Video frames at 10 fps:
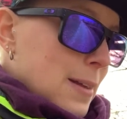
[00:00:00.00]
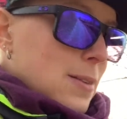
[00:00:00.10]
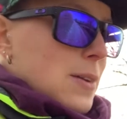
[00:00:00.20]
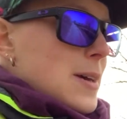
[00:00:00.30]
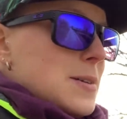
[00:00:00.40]

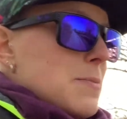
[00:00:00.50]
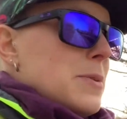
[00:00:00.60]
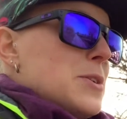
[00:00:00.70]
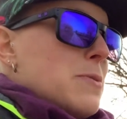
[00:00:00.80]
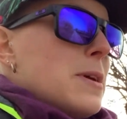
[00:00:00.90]
non è
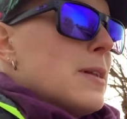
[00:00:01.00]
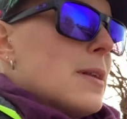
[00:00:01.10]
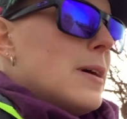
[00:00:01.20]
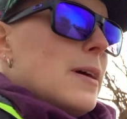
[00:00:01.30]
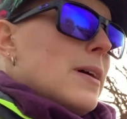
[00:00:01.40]

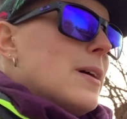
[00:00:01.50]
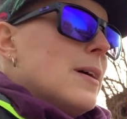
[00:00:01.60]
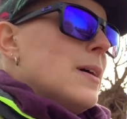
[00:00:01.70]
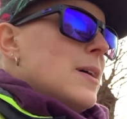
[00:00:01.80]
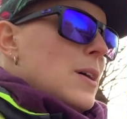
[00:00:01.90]
semplicemente
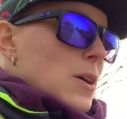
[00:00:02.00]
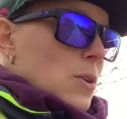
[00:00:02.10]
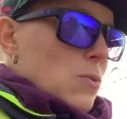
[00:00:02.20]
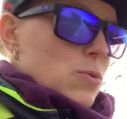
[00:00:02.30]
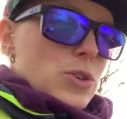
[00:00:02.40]

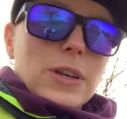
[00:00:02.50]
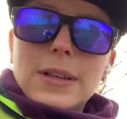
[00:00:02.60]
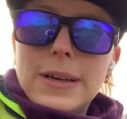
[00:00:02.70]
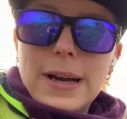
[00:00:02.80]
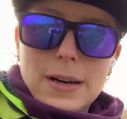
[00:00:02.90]
uscire
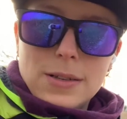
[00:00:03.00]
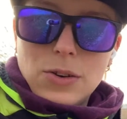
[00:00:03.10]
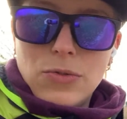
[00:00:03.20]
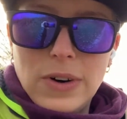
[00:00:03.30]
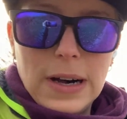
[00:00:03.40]
di casa
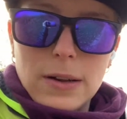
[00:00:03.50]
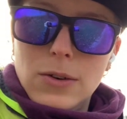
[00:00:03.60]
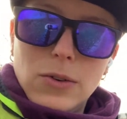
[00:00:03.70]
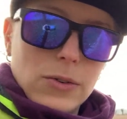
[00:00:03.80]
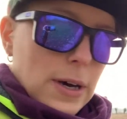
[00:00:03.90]
o
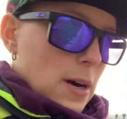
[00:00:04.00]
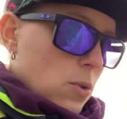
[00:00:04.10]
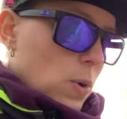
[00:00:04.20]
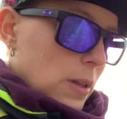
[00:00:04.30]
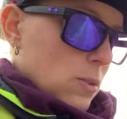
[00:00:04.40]
farlo da
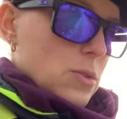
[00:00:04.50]
quando